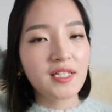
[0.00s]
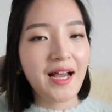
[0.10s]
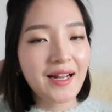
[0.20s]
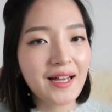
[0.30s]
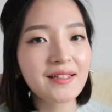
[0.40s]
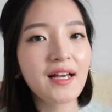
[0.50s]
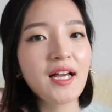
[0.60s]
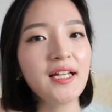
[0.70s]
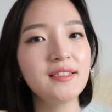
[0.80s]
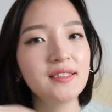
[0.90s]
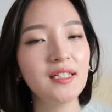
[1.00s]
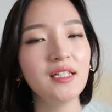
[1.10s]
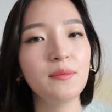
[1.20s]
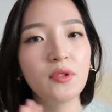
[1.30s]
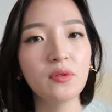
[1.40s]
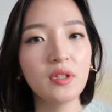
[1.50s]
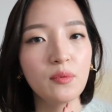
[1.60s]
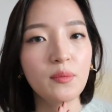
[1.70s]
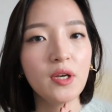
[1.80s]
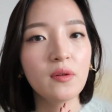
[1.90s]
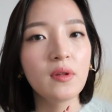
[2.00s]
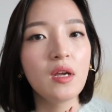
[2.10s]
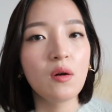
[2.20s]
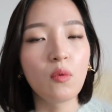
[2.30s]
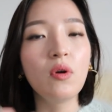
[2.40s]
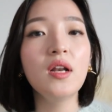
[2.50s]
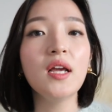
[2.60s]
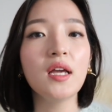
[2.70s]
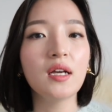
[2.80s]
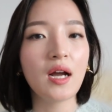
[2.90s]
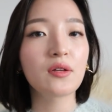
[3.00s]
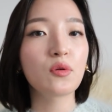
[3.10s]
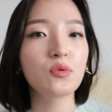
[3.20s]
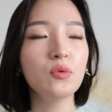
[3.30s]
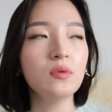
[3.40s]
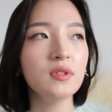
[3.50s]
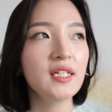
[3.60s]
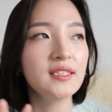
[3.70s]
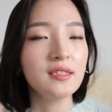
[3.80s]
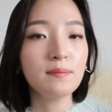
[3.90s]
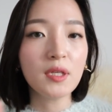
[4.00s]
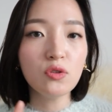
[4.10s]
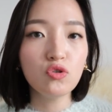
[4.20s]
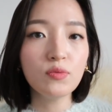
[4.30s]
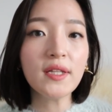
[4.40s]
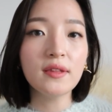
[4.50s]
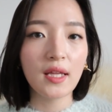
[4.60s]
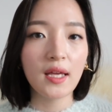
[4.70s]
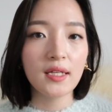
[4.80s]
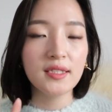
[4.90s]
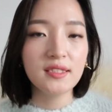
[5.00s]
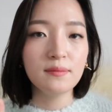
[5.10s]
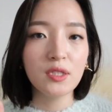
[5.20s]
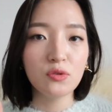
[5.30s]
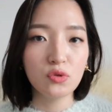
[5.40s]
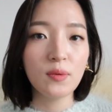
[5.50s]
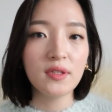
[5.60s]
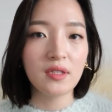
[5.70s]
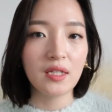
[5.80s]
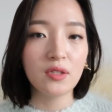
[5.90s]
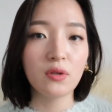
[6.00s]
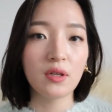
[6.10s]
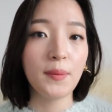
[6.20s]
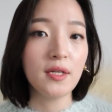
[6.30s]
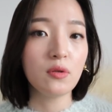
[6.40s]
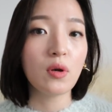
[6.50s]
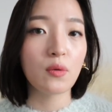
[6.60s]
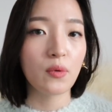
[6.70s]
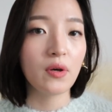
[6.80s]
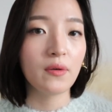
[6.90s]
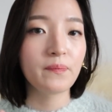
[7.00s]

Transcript: 자라나 에이치 앤 엠 이런 데 보면 원래 가격도 십만 원 후반대, 이십만 원 초반대 이렇게 팔더라고요.